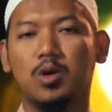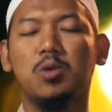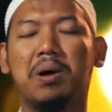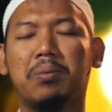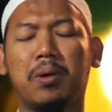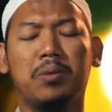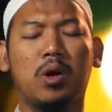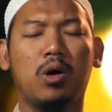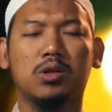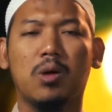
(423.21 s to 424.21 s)
Umar bin
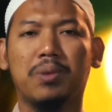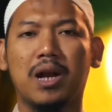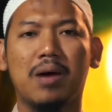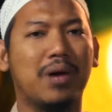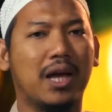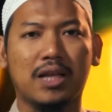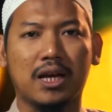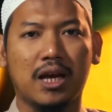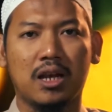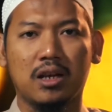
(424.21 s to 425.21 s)
Khattab pernah
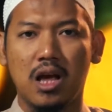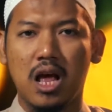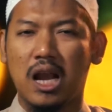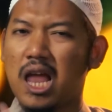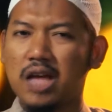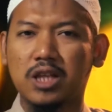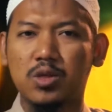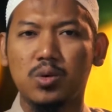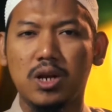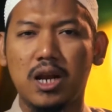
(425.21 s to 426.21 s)
mengatakan, La
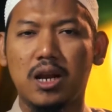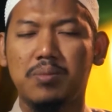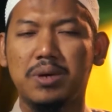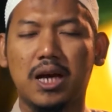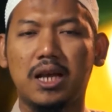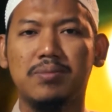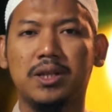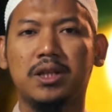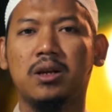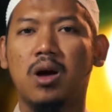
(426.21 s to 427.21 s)
tadhunnanna bi
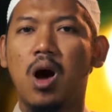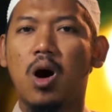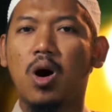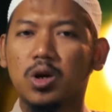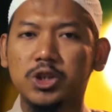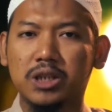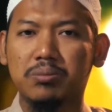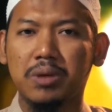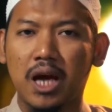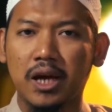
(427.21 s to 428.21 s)
kalimatin
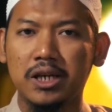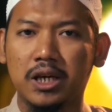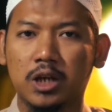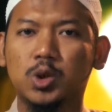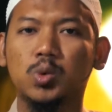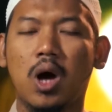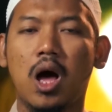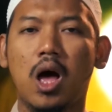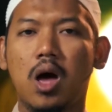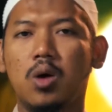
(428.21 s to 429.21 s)
kharajat min ahika
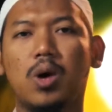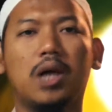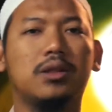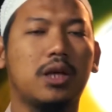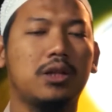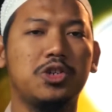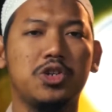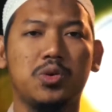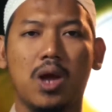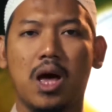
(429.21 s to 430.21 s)
su'a wa anta
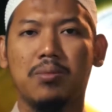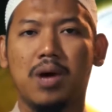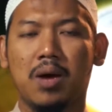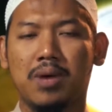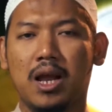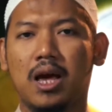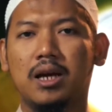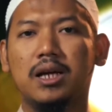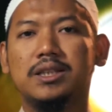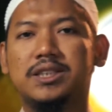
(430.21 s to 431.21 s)
laha mahmala.
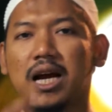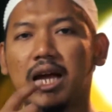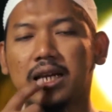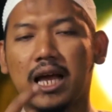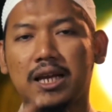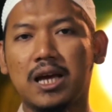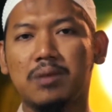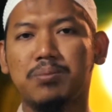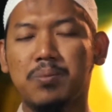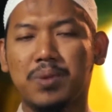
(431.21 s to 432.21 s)
Jangan
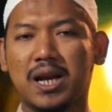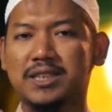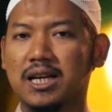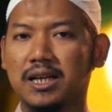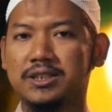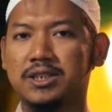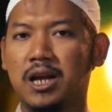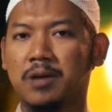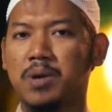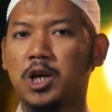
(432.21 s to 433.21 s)
kalian berprasangka
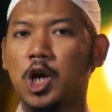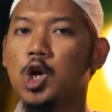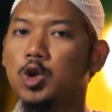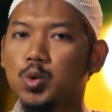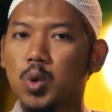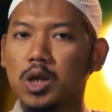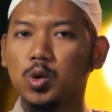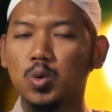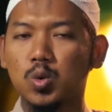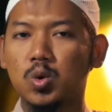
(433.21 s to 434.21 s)
jelek pada
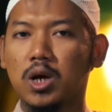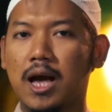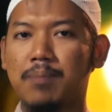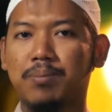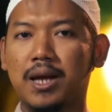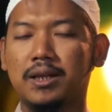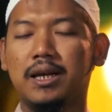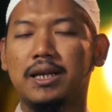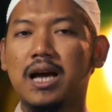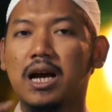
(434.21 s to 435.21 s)
suatu ungkapan
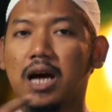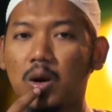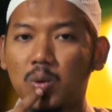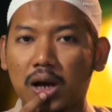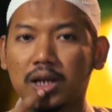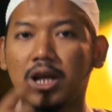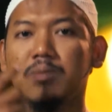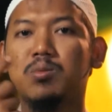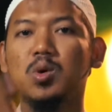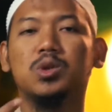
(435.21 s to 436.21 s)
yang keluar
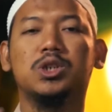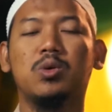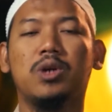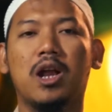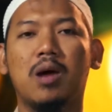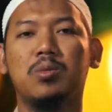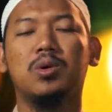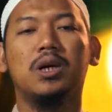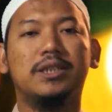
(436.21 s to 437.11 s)
dari mulut saudaramu